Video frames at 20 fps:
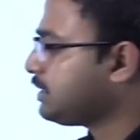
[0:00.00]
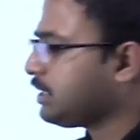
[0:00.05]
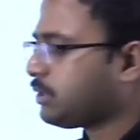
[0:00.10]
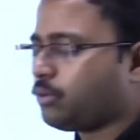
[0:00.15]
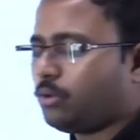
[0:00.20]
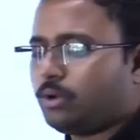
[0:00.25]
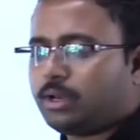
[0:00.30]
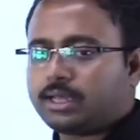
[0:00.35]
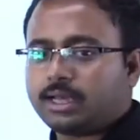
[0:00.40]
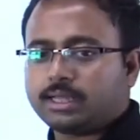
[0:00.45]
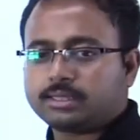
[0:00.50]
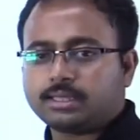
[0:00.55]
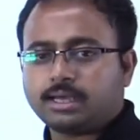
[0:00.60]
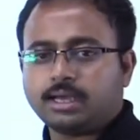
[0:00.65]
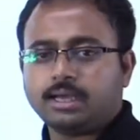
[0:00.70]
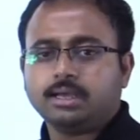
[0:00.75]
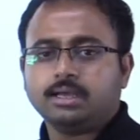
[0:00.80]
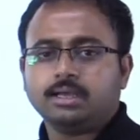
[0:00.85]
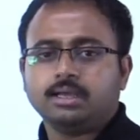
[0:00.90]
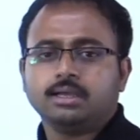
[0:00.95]
আসে
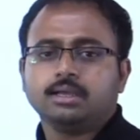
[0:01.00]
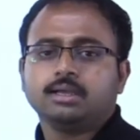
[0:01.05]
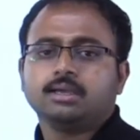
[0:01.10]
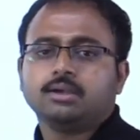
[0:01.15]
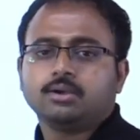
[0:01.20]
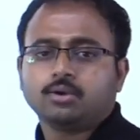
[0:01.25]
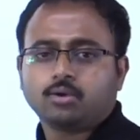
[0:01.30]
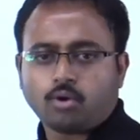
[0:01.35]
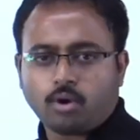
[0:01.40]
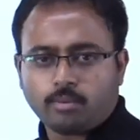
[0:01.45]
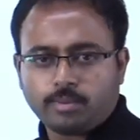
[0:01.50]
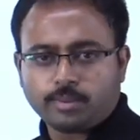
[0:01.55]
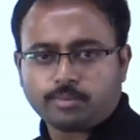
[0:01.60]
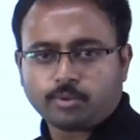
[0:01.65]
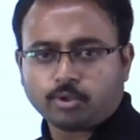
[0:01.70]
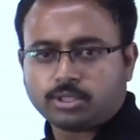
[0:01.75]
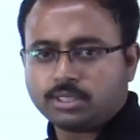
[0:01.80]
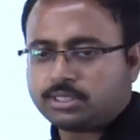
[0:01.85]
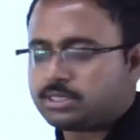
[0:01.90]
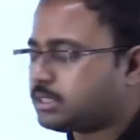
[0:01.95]
কলকাতা কবে
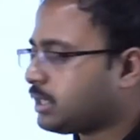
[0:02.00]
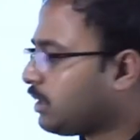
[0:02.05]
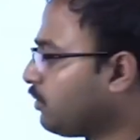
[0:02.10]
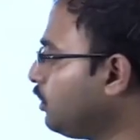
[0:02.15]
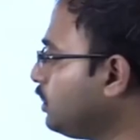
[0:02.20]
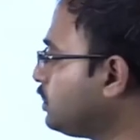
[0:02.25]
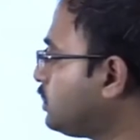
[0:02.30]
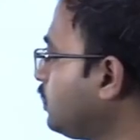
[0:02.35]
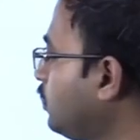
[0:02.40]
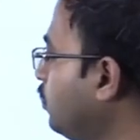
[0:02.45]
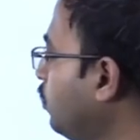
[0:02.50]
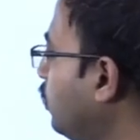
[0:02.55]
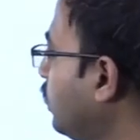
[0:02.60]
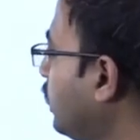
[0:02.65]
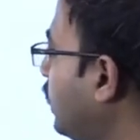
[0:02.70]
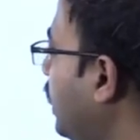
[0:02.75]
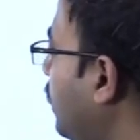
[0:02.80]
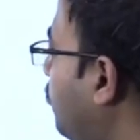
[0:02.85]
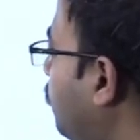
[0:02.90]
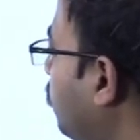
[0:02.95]
প্রতিষ্ঠা হয়েছিল কে